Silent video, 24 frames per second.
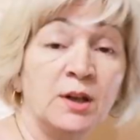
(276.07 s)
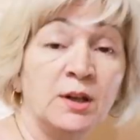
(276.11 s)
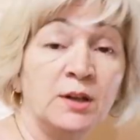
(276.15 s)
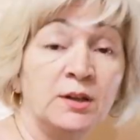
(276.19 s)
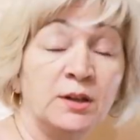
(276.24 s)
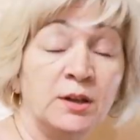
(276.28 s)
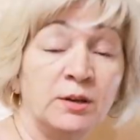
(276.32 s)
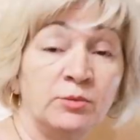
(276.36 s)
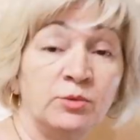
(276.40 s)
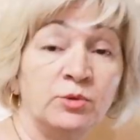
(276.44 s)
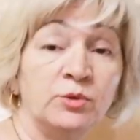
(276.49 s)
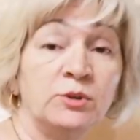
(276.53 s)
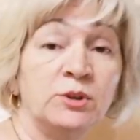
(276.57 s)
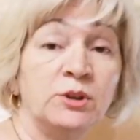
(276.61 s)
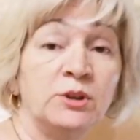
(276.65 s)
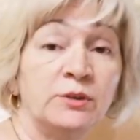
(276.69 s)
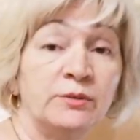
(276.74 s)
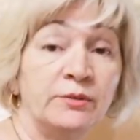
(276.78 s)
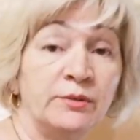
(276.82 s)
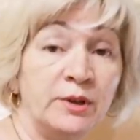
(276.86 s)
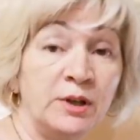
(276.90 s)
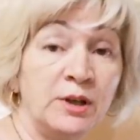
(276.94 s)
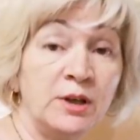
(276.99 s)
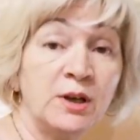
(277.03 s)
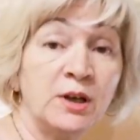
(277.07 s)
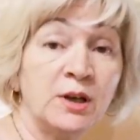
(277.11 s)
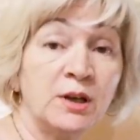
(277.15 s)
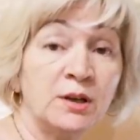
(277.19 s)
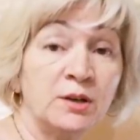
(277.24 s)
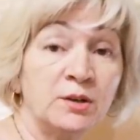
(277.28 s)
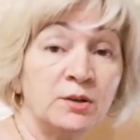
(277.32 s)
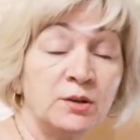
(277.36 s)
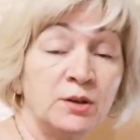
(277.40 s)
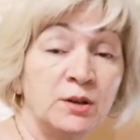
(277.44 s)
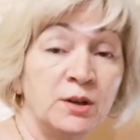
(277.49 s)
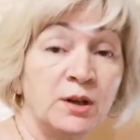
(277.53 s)
на многих
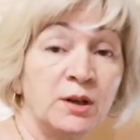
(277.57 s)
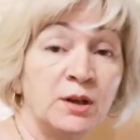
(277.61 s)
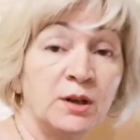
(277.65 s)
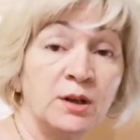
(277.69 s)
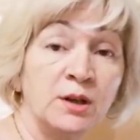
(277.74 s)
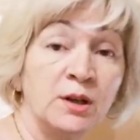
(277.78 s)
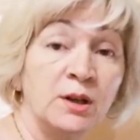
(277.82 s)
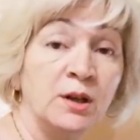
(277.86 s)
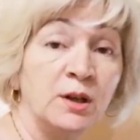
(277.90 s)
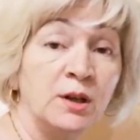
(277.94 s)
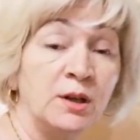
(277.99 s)
влияют, да,